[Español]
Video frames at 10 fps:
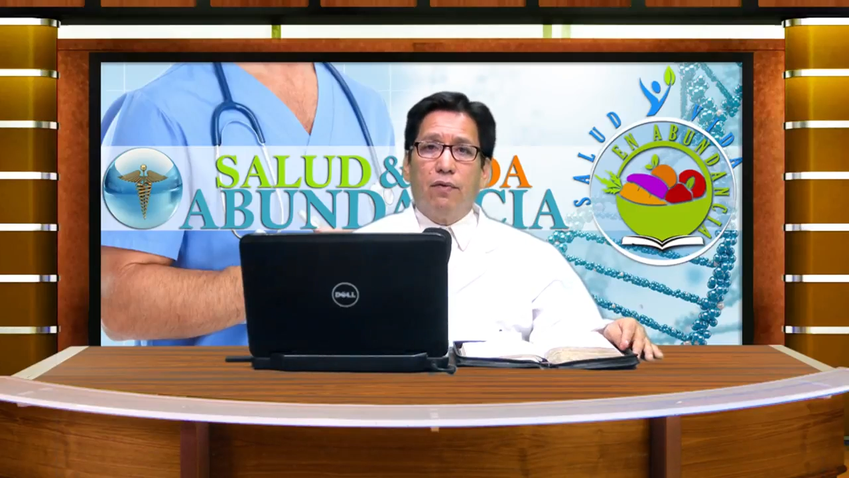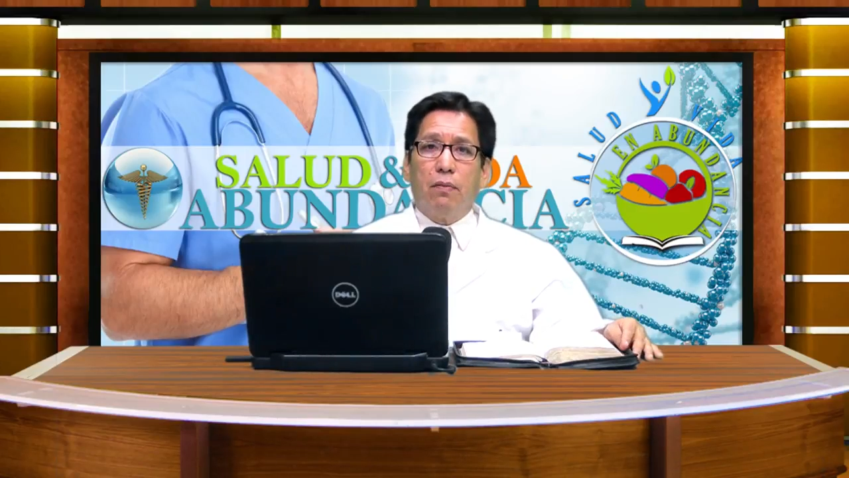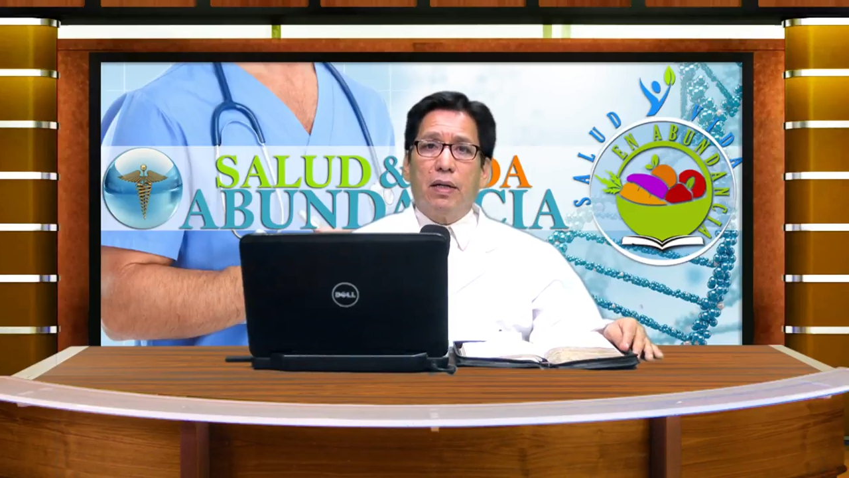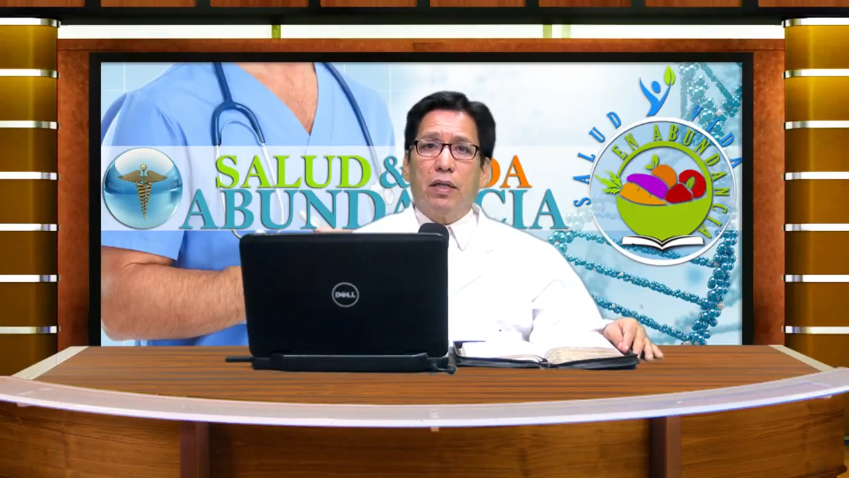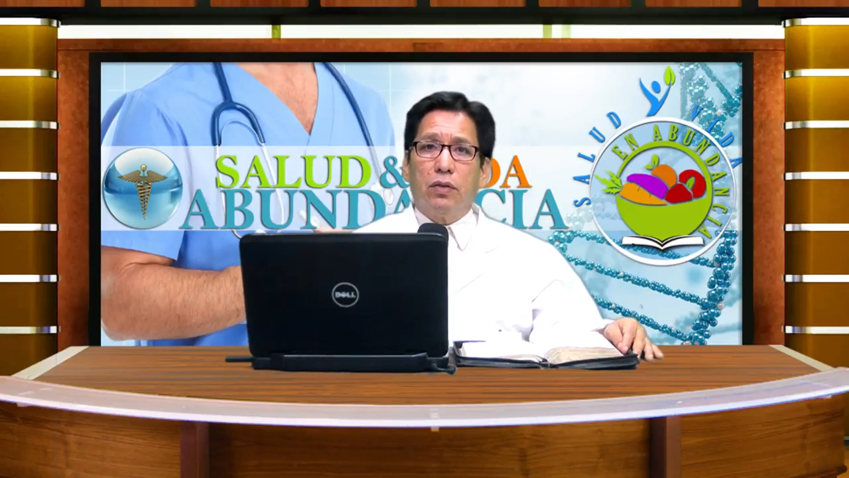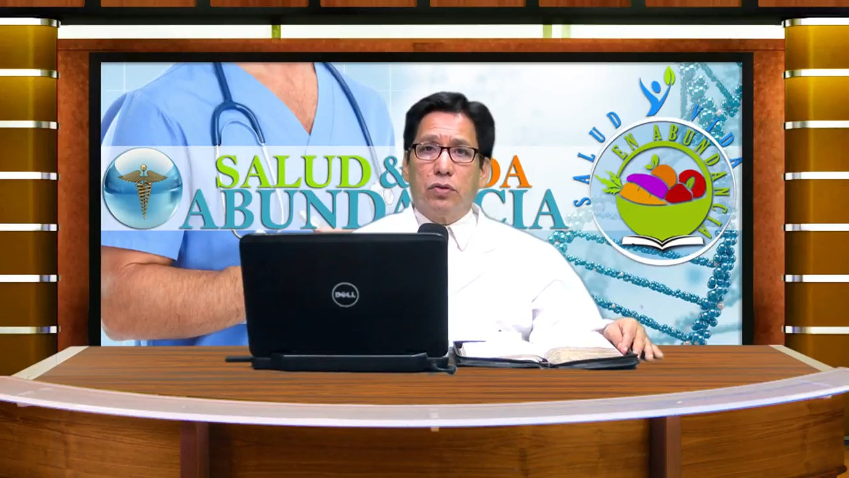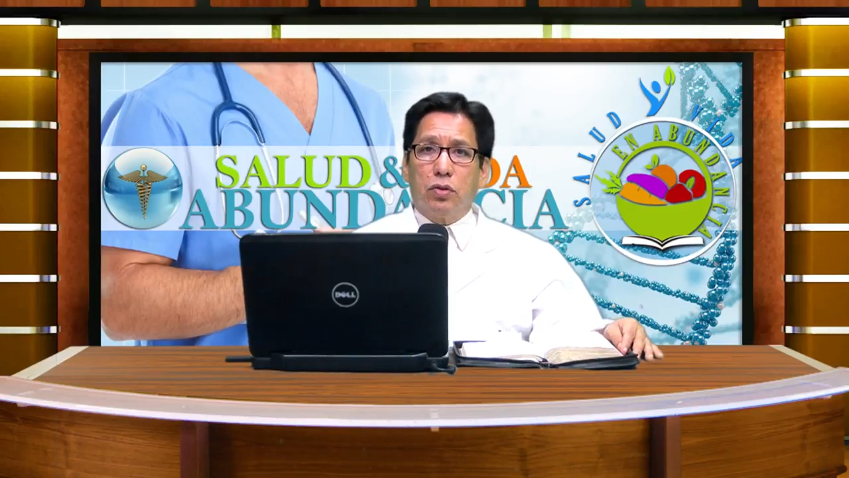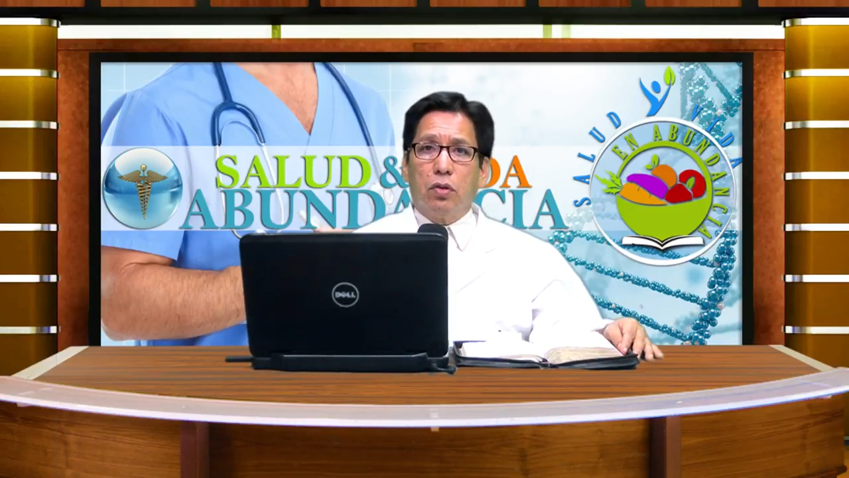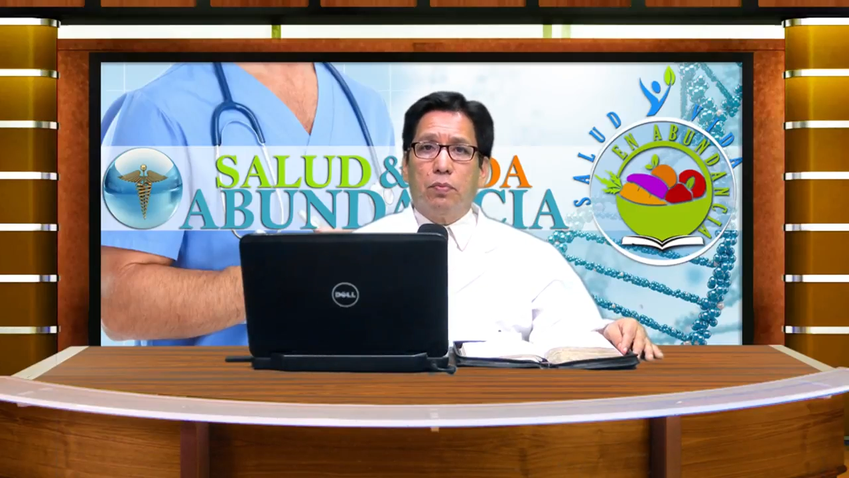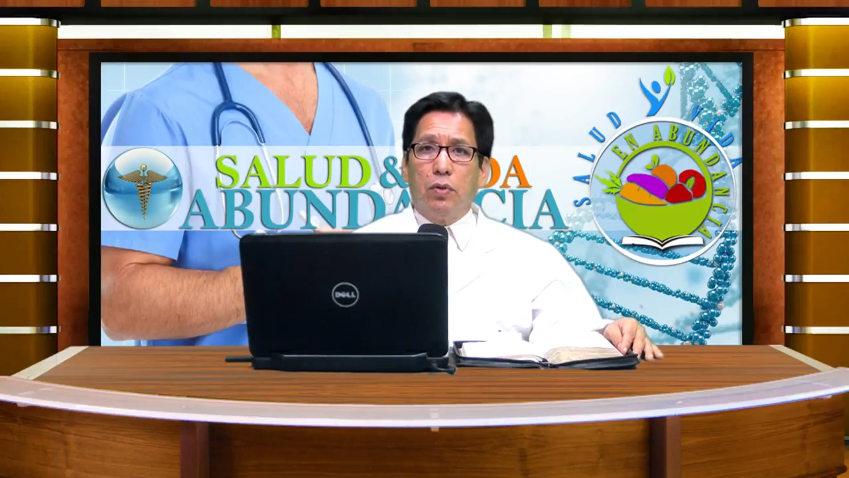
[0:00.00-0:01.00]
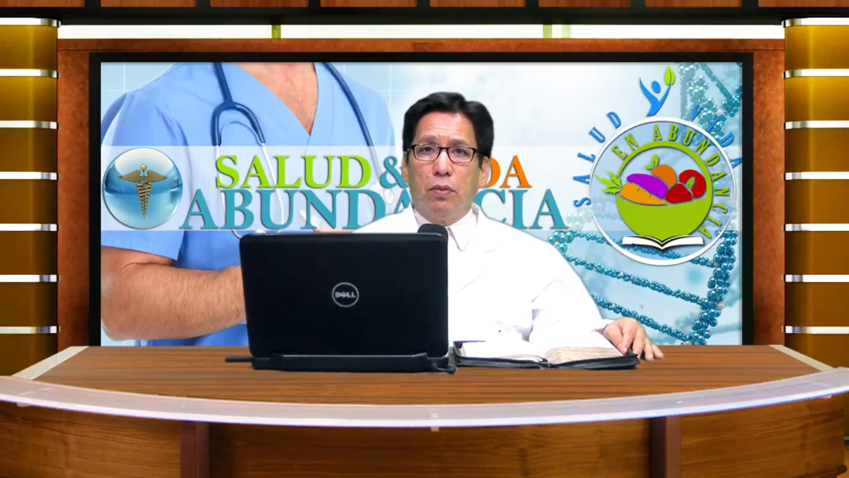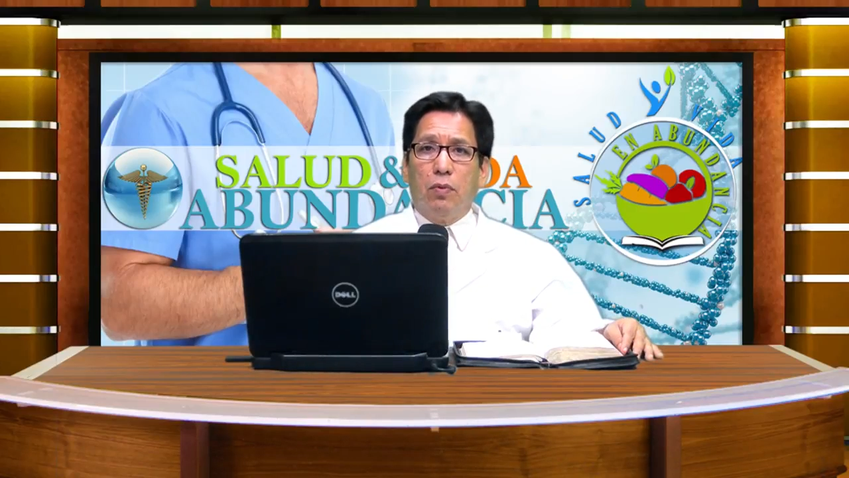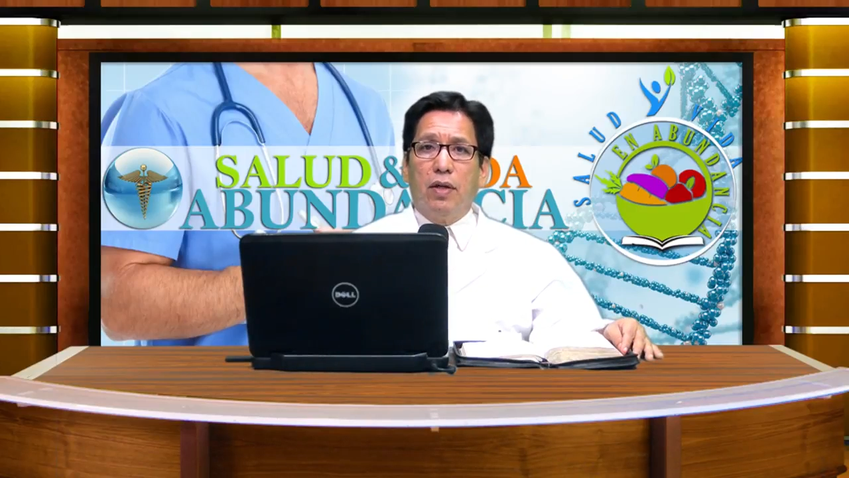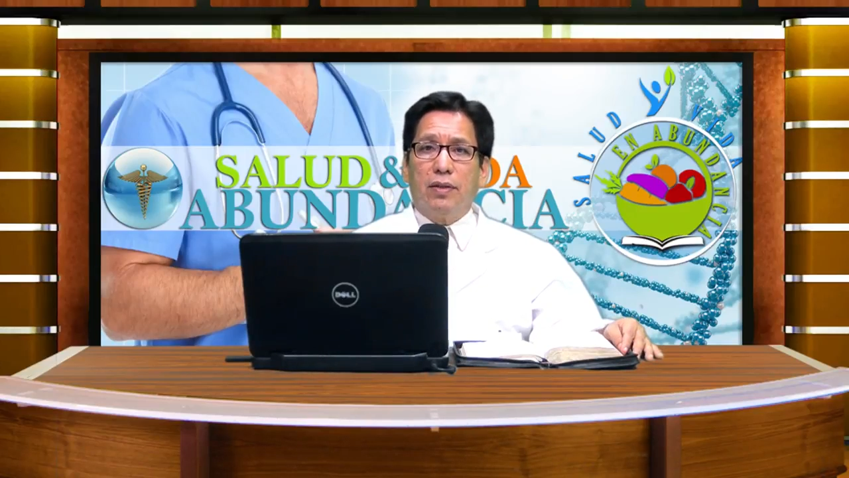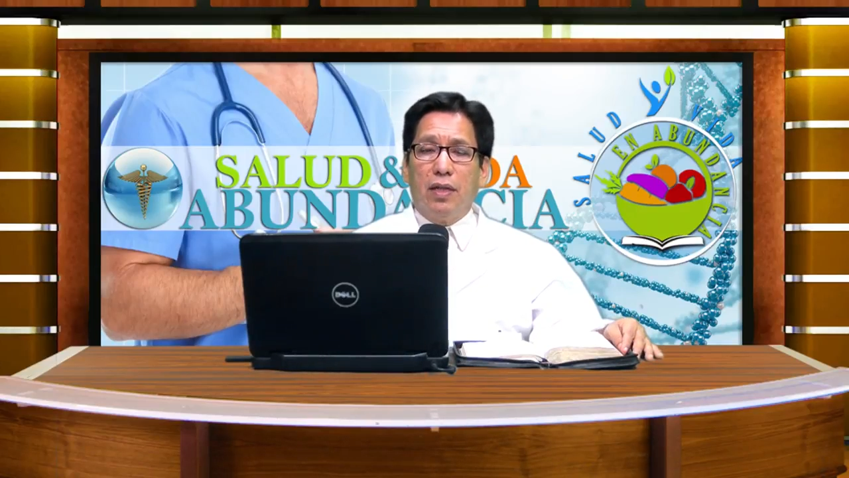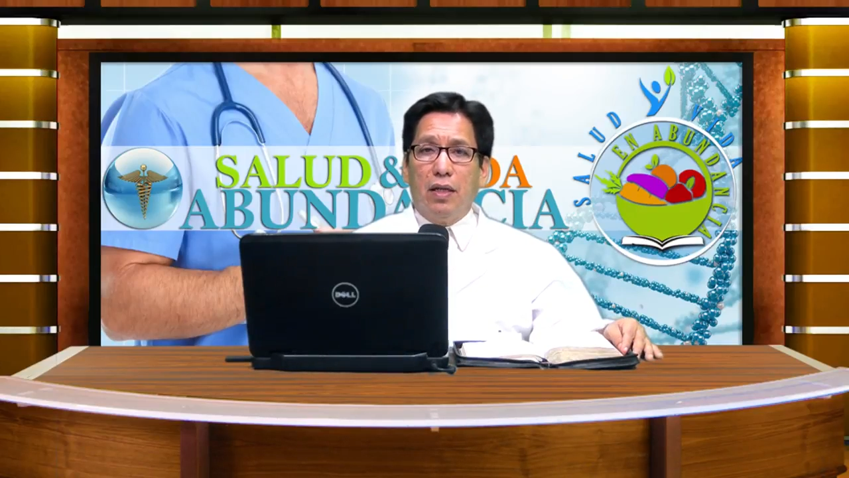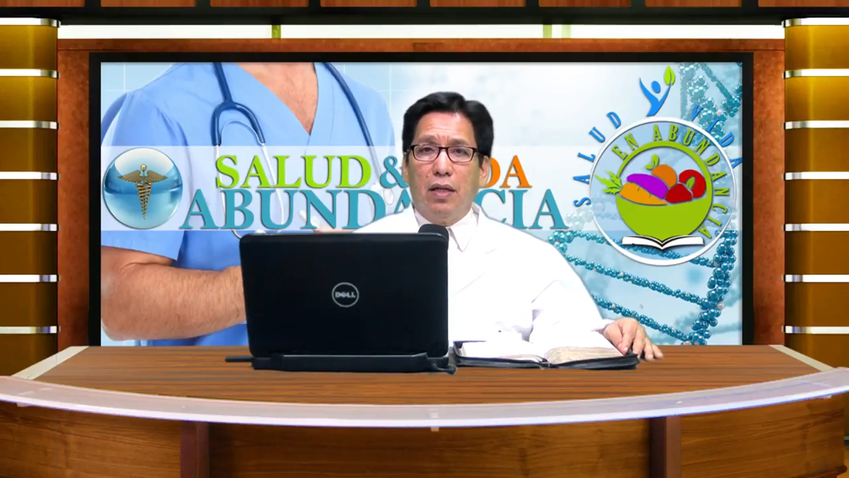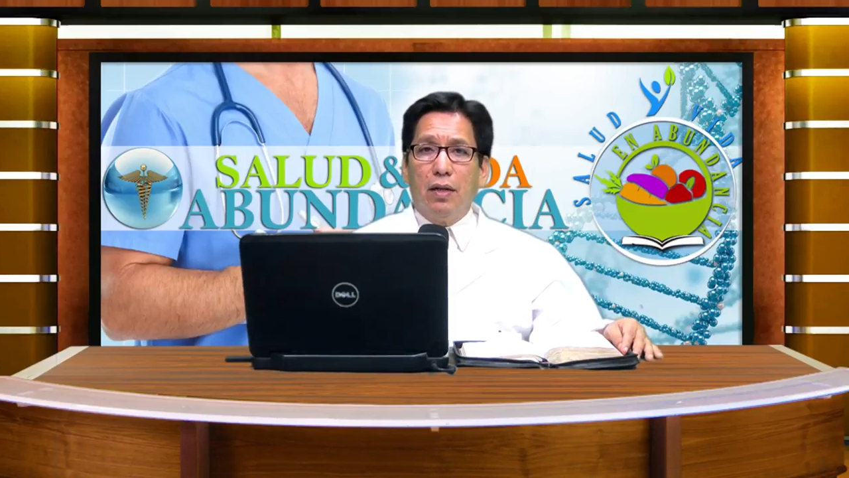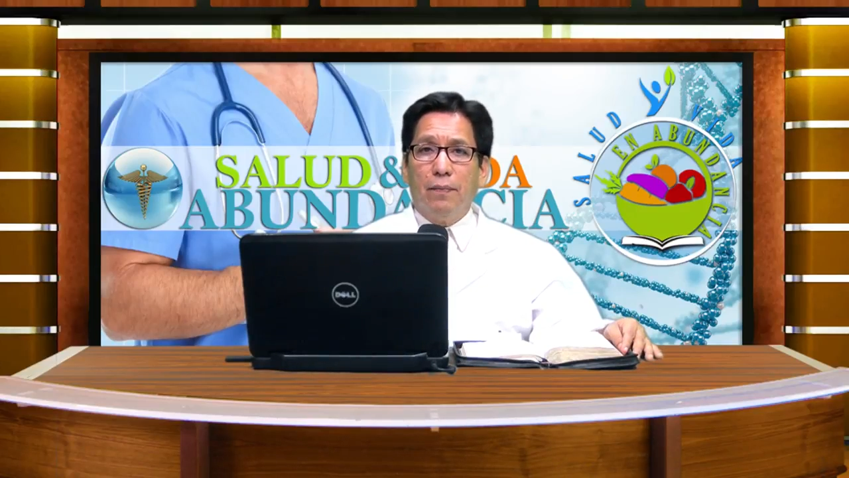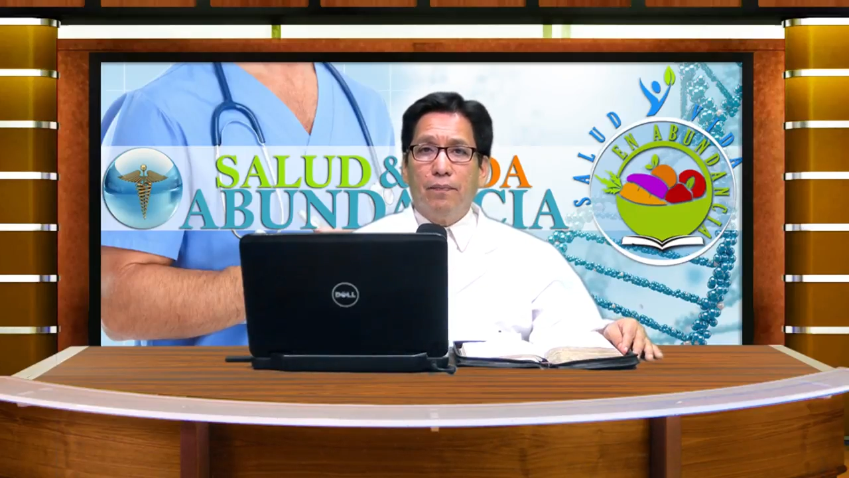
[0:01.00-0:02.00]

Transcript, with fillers: formas que nosotros podemos adquirir